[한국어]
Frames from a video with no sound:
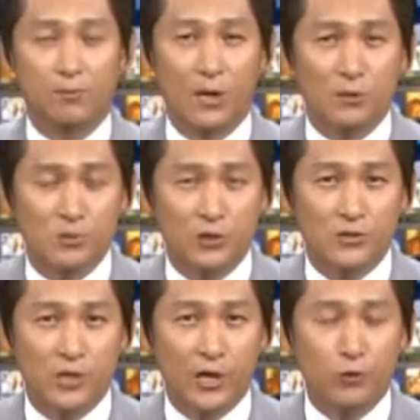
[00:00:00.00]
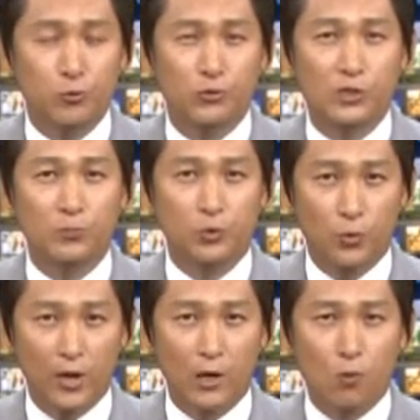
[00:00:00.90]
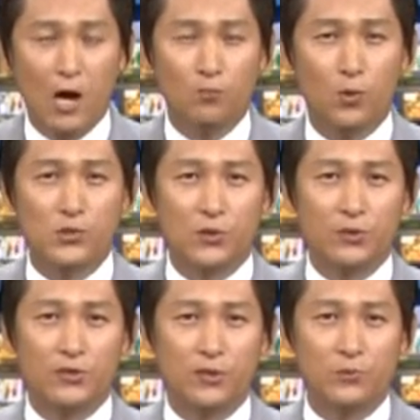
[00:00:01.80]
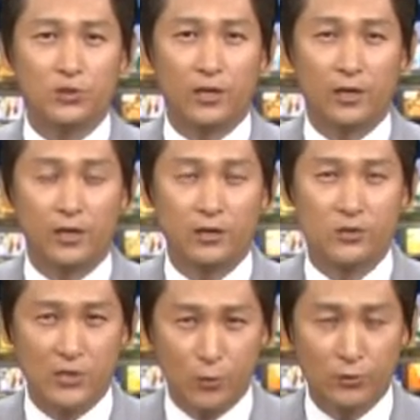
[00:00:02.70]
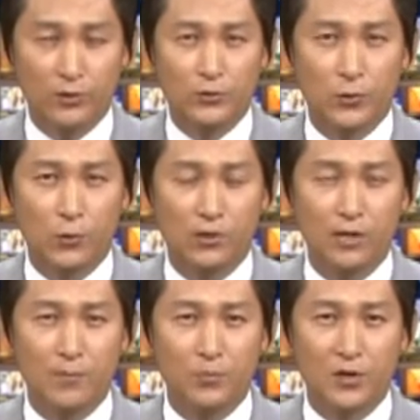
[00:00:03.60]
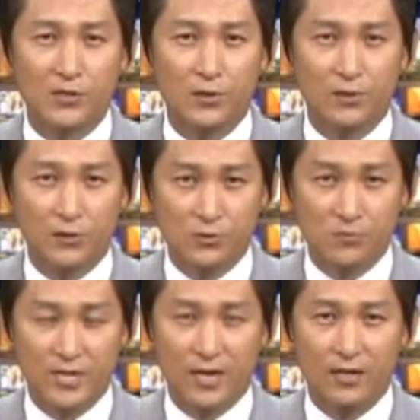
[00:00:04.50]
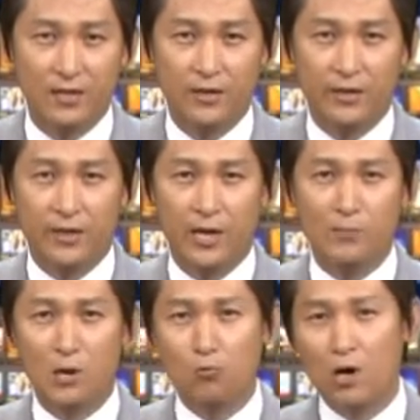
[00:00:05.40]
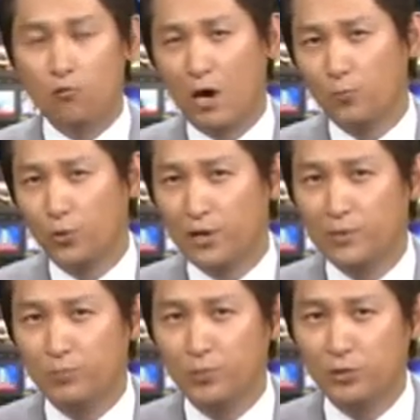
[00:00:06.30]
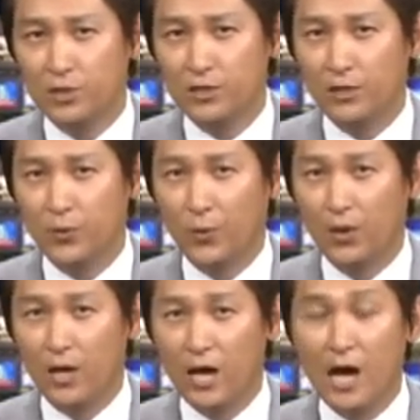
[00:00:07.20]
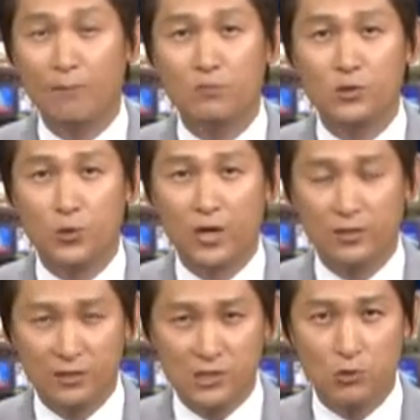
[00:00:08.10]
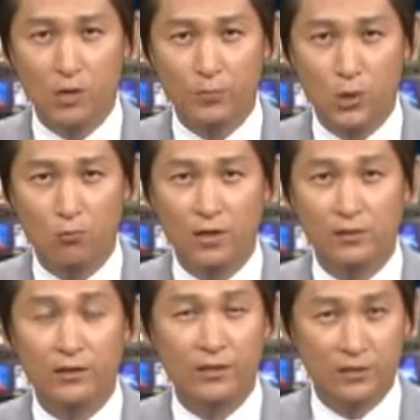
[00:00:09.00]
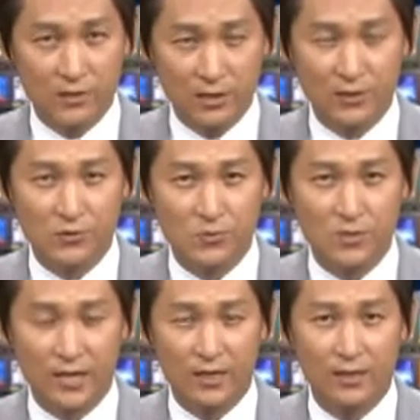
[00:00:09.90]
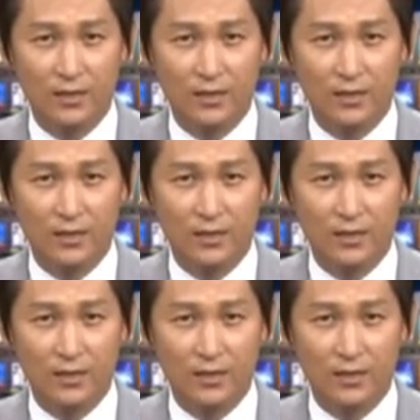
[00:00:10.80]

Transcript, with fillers: 방금 전 제69회 광복절 기념식이 시카고 근교 글램비에서 열렸습니다. 해방과 광복의 기쁨을 되새기고 한민족의 긍지와 평화를 기리는 시간이었습니다.